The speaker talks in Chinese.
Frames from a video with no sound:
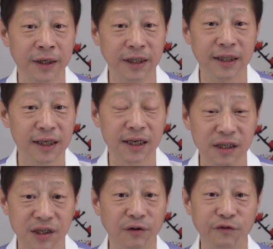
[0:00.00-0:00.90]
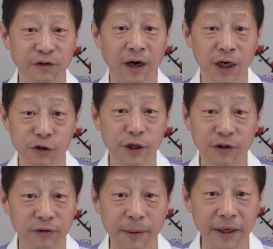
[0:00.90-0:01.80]
你的那个首付最
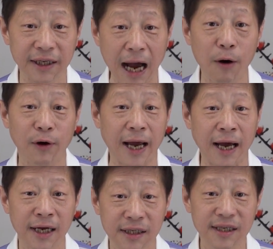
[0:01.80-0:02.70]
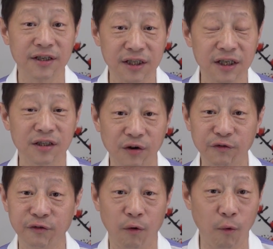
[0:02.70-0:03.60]
终能不能拿回来，甚至是首
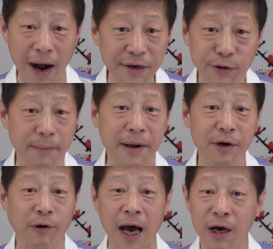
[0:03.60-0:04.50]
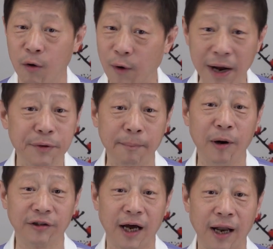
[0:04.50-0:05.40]
付完全没有了，完全
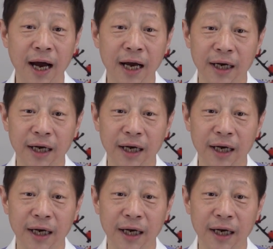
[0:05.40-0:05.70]
泡汤了。